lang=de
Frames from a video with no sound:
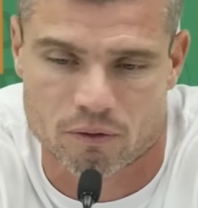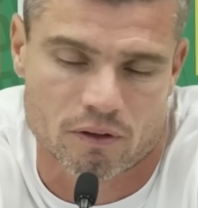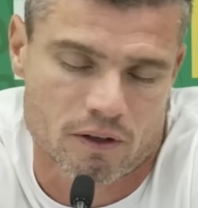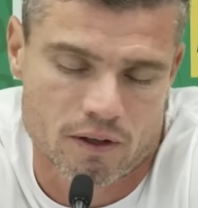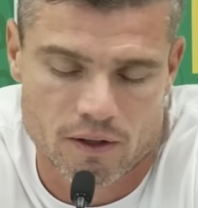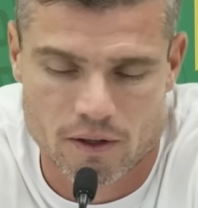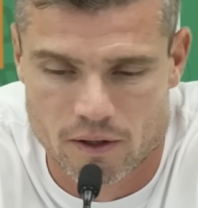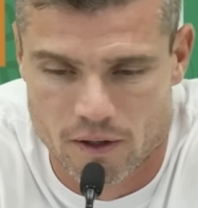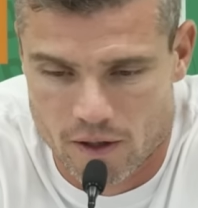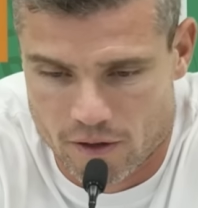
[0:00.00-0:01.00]
Und
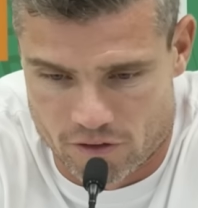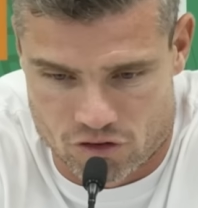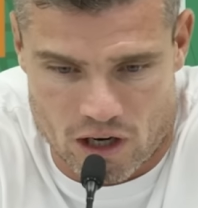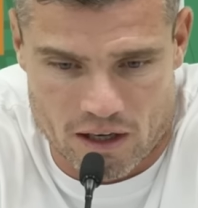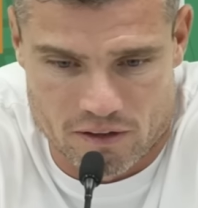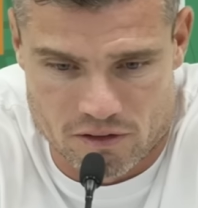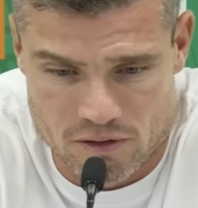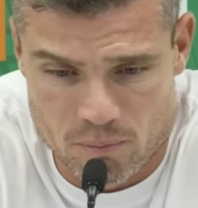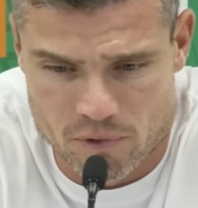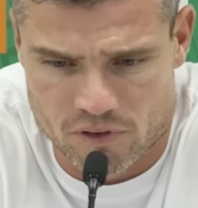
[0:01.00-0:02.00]
das ist schade, das
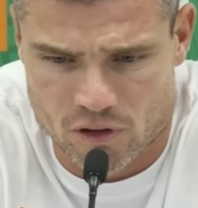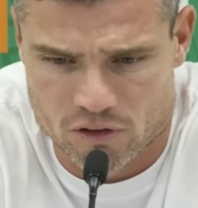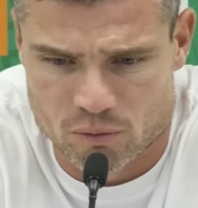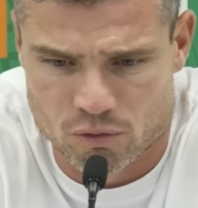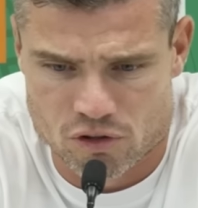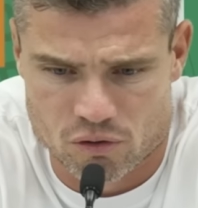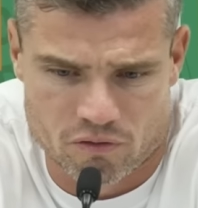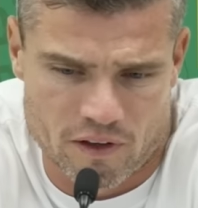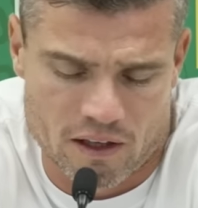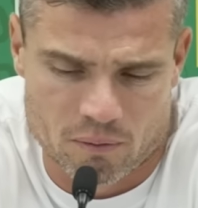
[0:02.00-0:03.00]
nimmt ein bisschen auch die Emotionen weg,